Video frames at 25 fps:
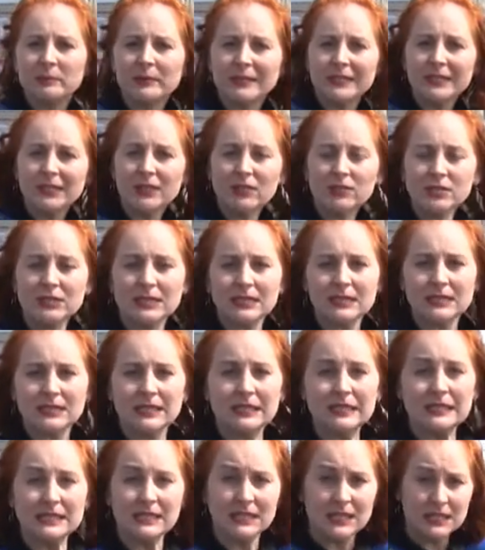перекресток,
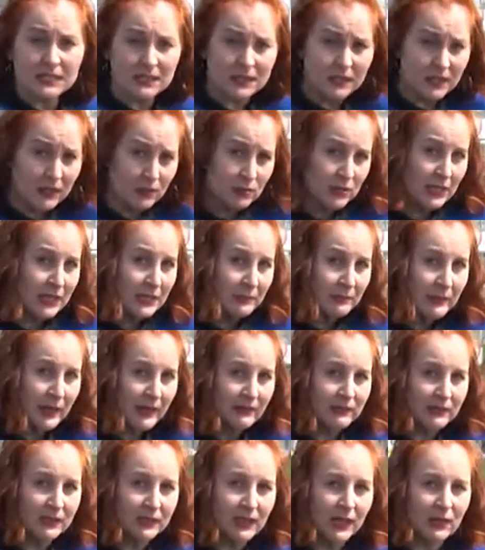где дети нарушали
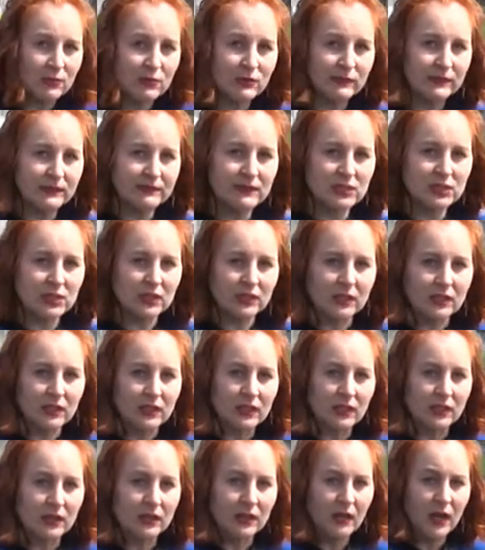правила дорожного движения.
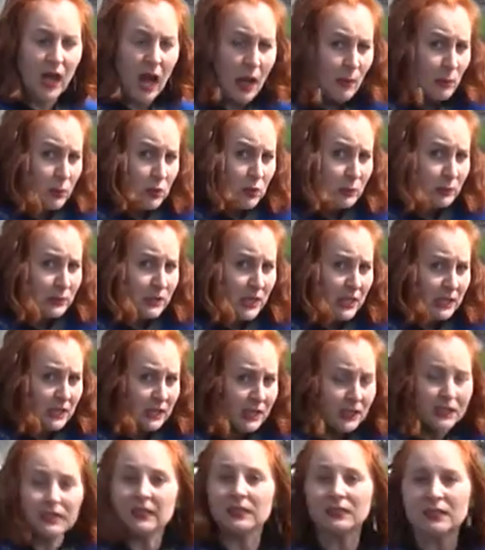А может быть
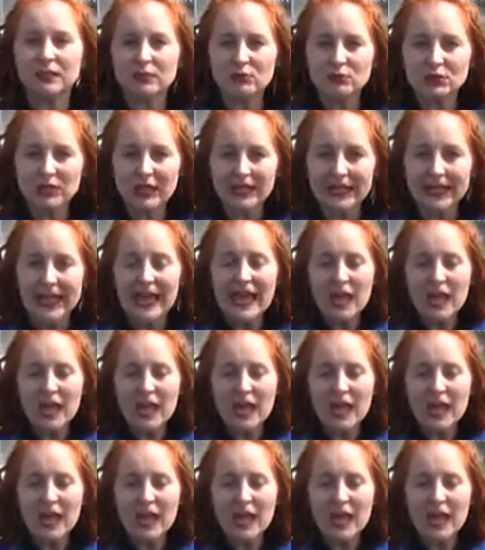они и не нарушали?